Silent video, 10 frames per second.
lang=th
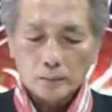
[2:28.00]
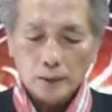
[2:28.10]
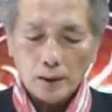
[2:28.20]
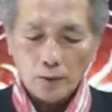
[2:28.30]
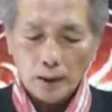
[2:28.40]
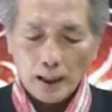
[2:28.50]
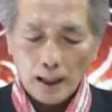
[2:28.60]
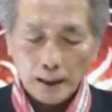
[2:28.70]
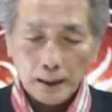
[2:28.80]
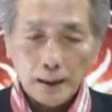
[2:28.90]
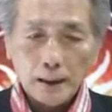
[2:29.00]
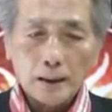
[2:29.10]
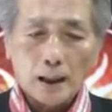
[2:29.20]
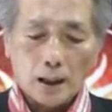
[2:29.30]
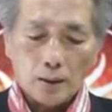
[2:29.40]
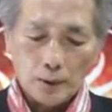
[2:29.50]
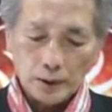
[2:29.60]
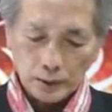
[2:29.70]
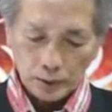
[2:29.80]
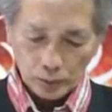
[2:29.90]
ณเวลานี้ดาวมฤ
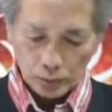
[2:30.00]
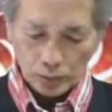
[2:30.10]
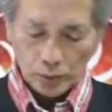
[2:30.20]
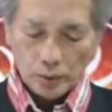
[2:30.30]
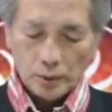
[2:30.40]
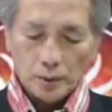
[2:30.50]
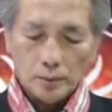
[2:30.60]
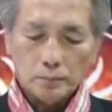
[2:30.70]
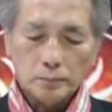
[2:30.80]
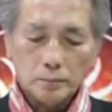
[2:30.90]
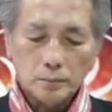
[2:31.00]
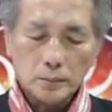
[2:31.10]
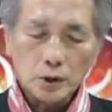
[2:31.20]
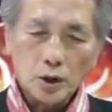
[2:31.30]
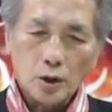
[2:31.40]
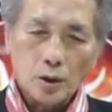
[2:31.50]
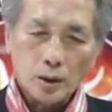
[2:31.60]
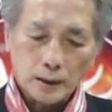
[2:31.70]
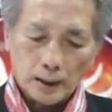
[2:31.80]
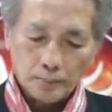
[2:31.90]
ตยูก็
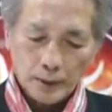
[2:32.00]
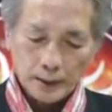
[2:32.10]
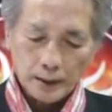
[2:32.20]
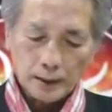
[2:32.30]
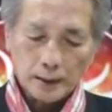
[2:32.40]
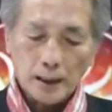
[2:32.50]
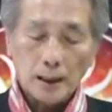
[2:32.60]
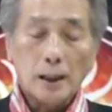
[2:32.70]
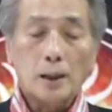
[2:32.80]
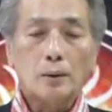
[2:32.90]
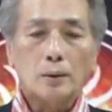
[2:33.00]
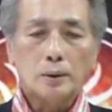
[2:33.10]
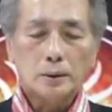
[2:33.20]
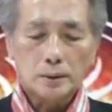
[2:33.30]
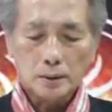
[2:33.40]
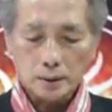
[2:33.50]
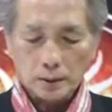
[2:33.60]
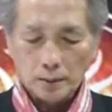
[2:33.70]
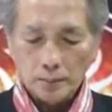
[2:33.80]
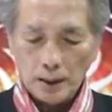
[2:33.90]
กลับมาเดินหน้าแล้ว
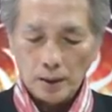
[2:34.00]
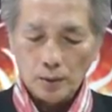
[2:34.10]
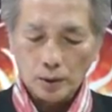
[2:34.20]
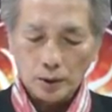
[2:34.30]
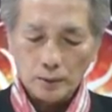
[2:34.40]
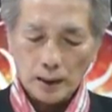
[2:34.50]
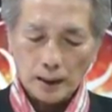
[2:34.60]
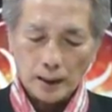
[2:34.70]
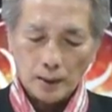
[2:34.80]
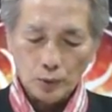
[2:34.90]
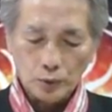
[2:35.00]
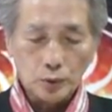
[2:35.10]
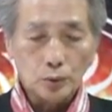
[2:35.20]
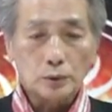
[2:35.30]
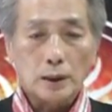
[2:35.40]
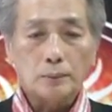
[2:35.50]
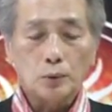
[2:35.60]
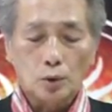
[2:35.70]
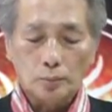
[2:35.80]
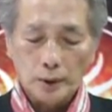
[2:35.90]
กับบางคนก็ว่า ดาวมฤตยูทับ ด
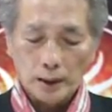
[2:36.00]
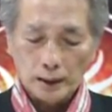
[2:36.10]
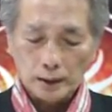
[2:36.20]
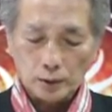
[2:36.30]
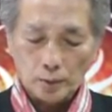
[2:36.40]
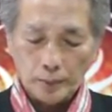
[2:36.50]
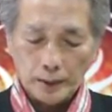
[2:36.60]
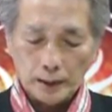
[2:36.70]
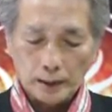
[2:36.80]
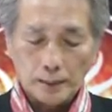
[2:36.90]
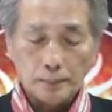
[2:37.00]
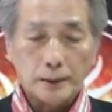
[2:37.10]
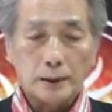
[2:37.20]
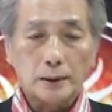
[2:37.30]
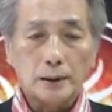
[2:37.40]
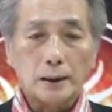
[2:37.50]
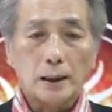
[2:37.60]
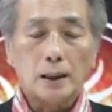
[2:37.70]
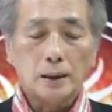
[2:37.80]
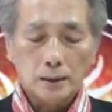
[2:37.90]
วงเมืองแล้วจะต้องเป็นอย่างนั้นเป็นอย่างนี้
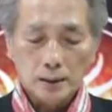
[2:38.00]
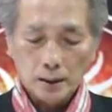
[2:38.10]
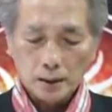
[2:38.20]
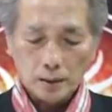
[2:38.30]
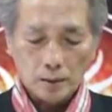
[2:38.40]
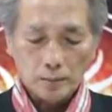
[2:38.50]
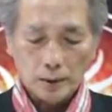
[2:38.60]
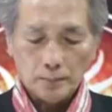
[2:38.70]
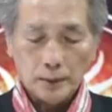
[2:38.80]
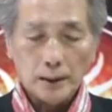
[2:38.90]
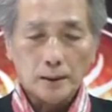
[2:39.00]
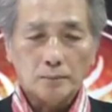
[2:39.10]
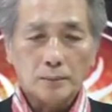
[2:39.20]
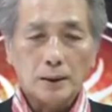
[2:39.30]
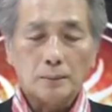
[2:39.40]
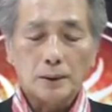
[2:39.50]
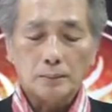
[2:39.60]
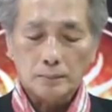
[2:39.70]
นะ ก็มันไม่ไม่ไม่